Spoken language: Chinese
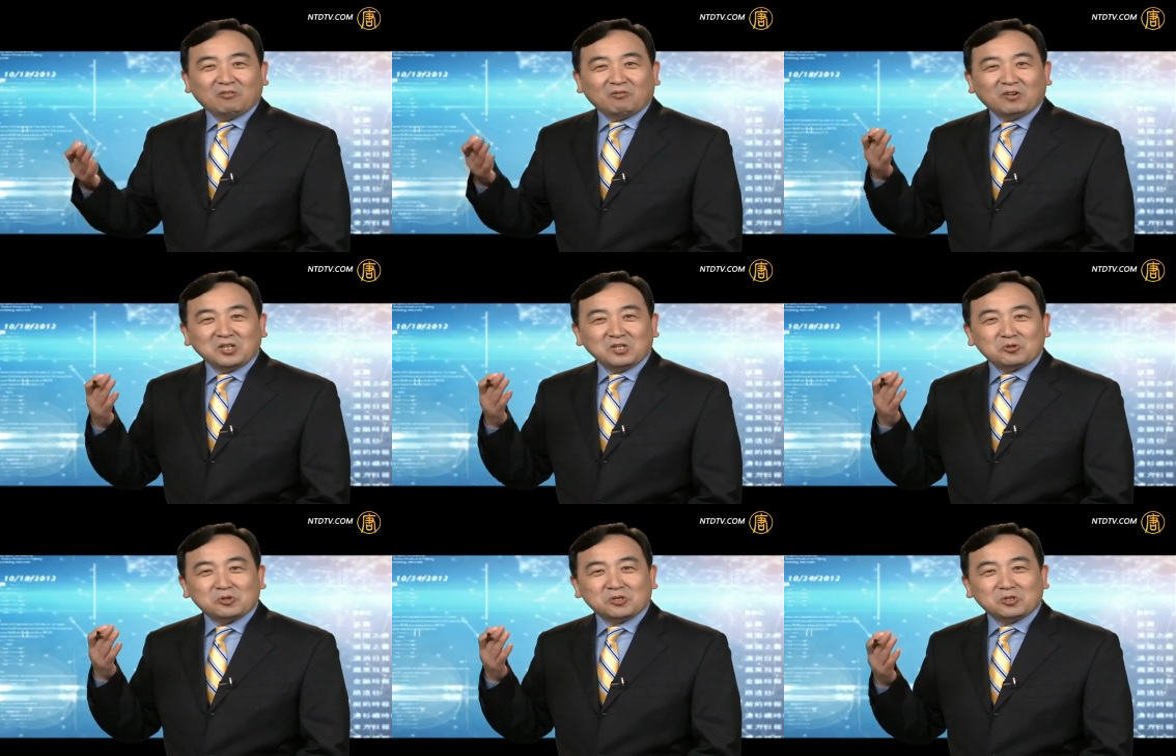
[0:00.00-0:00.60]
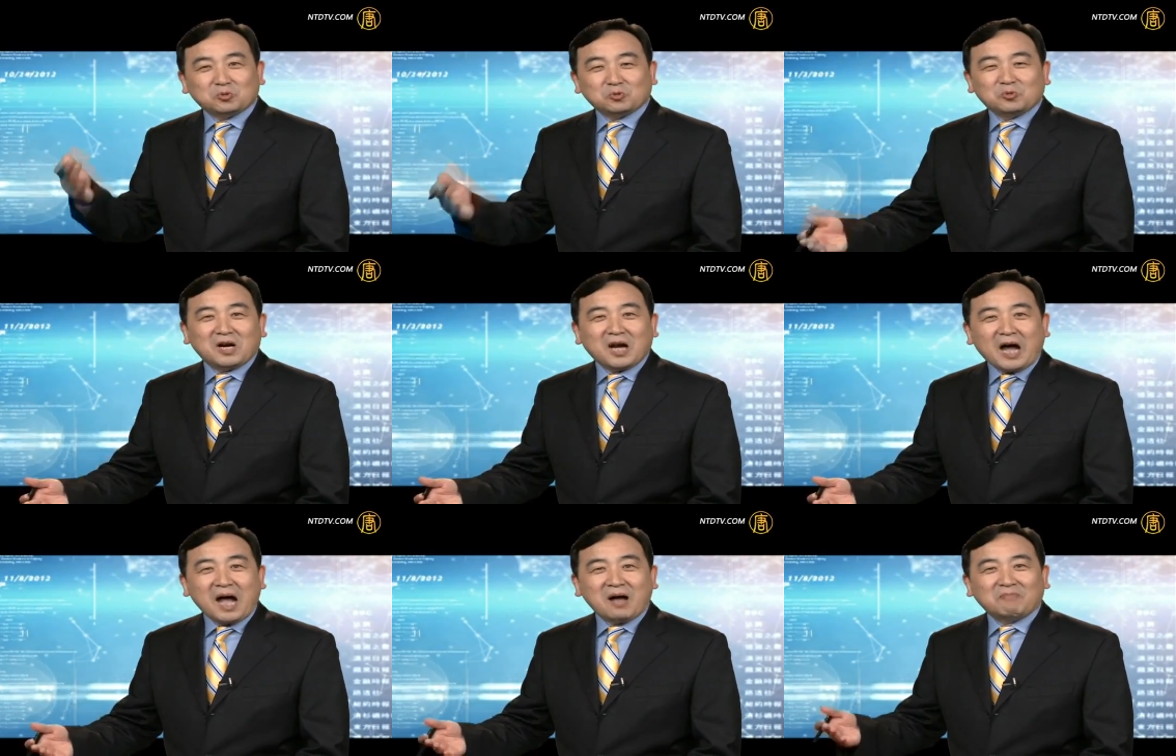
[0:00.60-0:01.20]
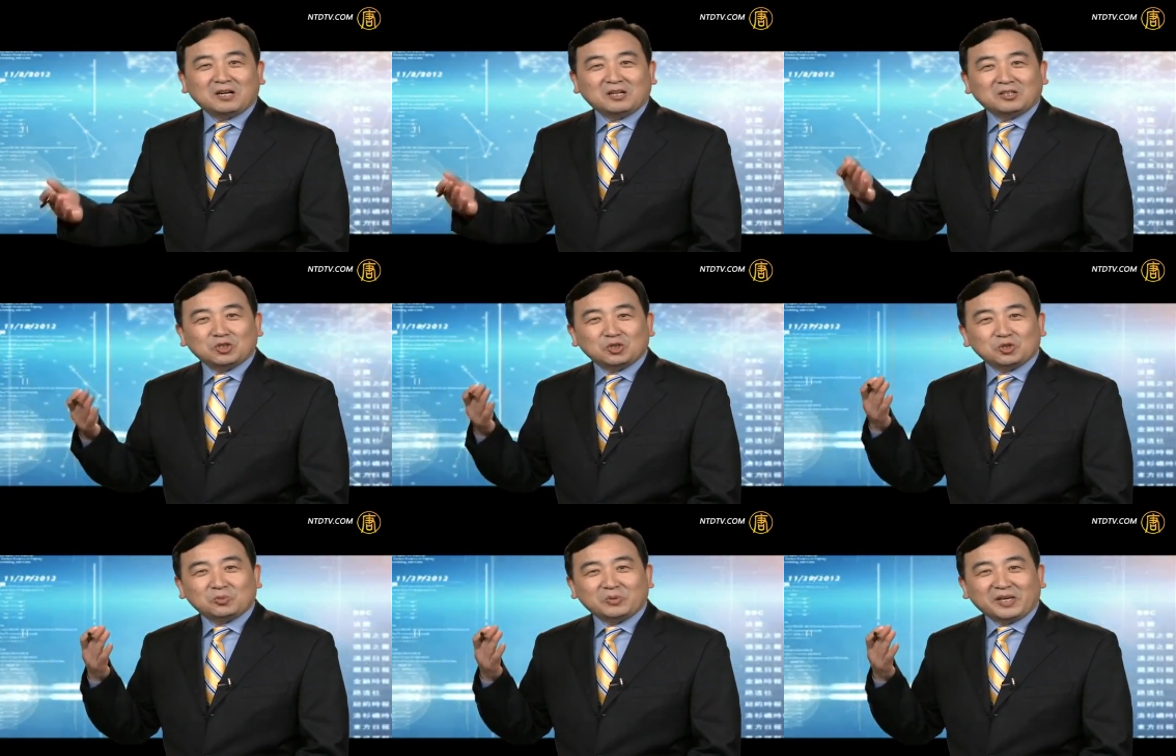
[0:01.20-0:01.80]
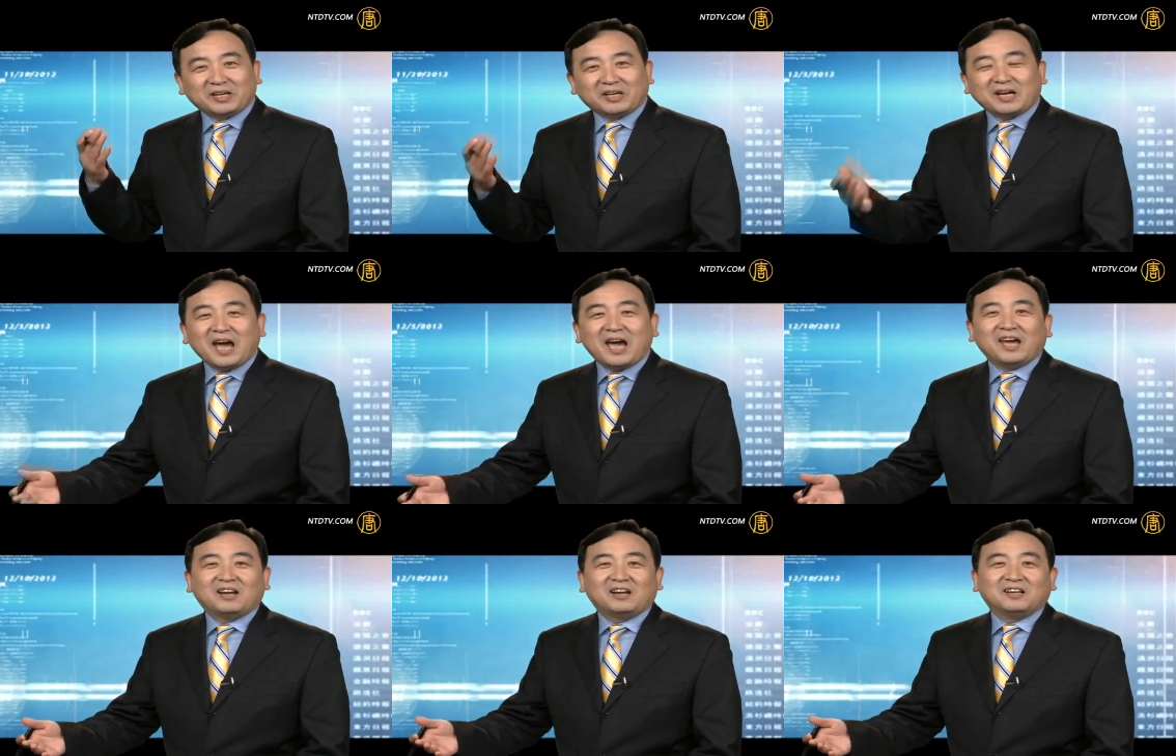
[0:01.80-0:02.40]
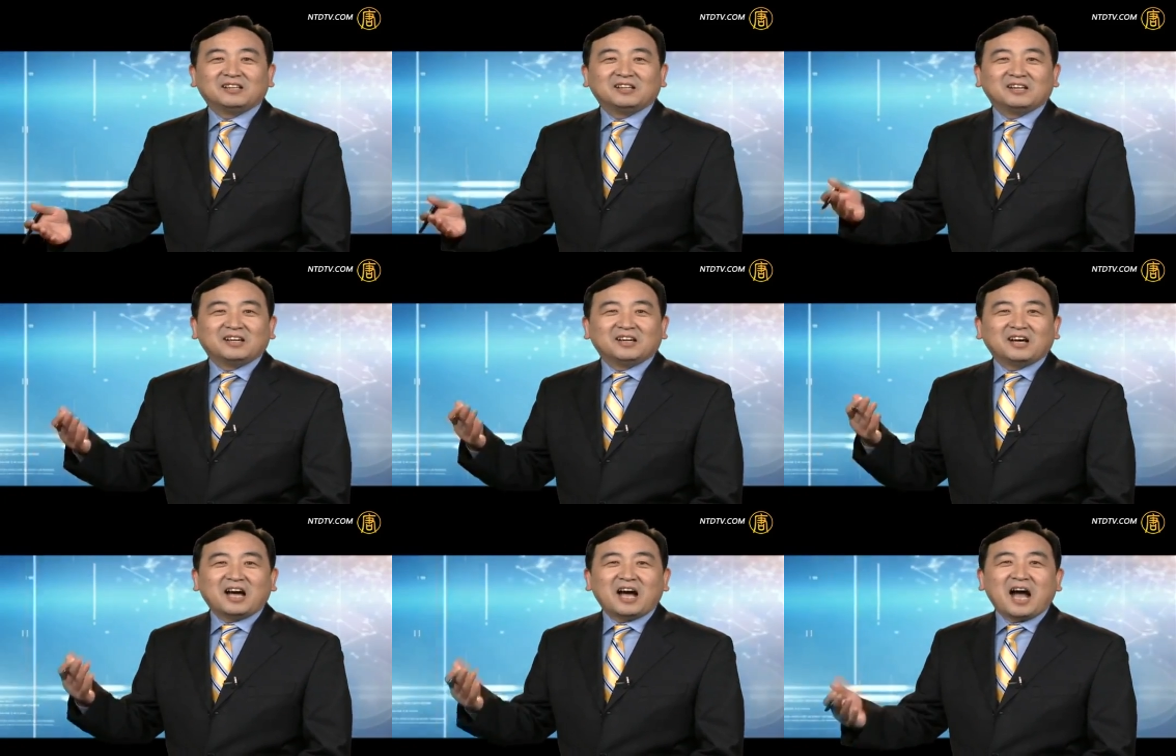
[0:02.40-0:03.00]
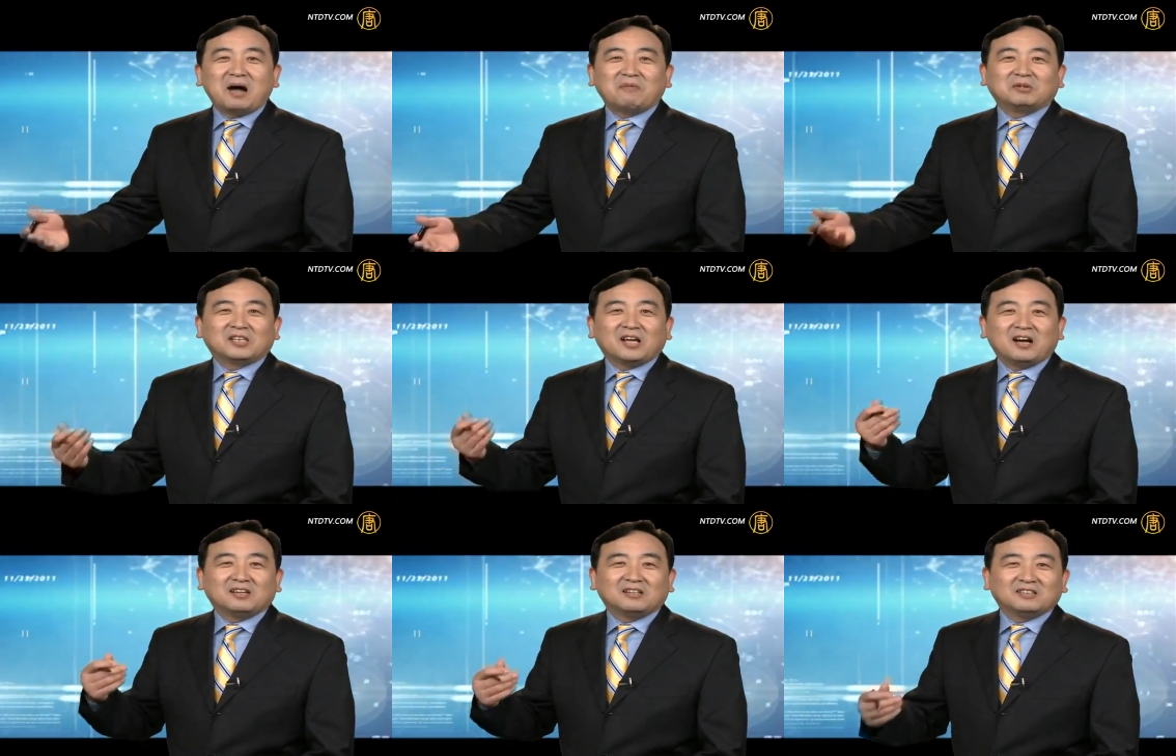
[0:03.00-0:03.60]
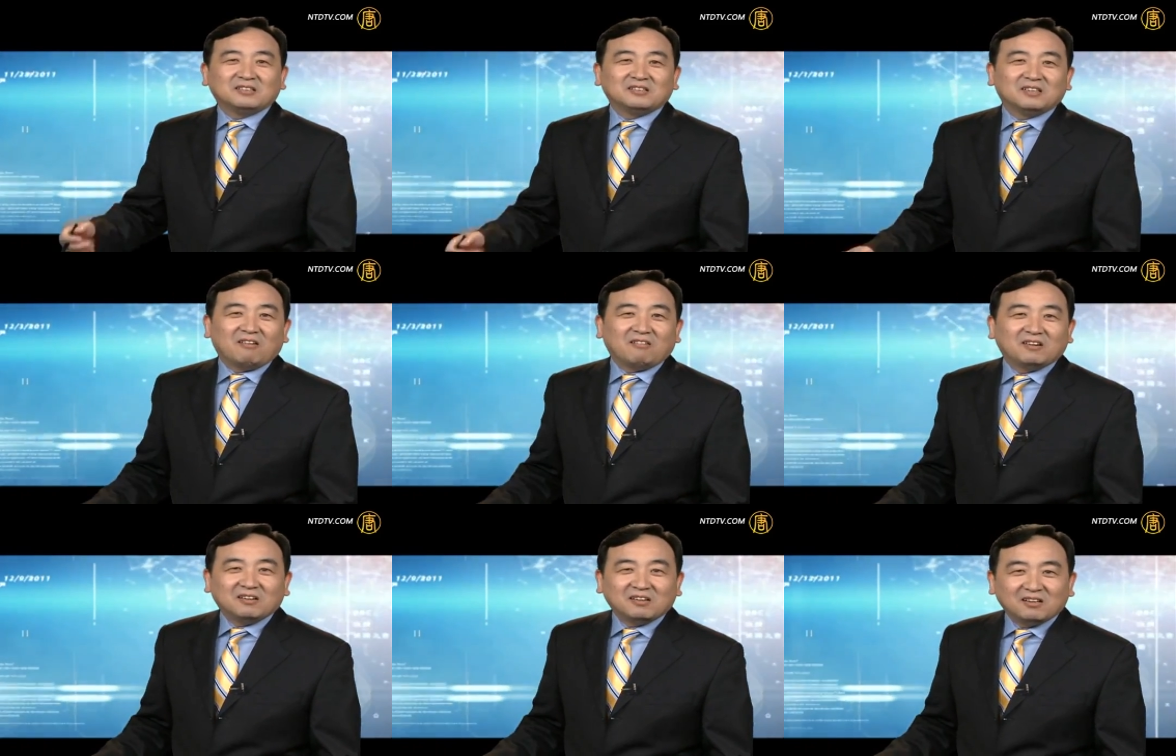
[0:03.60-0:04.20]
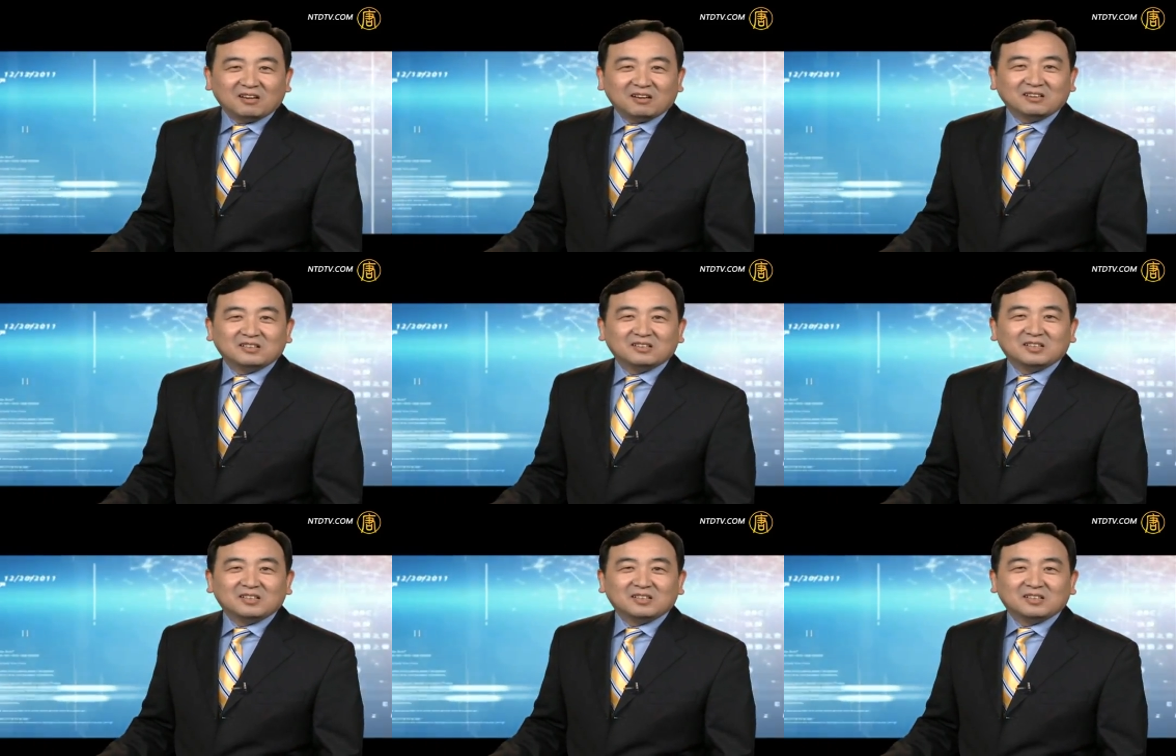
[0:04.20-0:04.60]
温水煮蛤蟆，水开了，蛤蟆汤要喝了。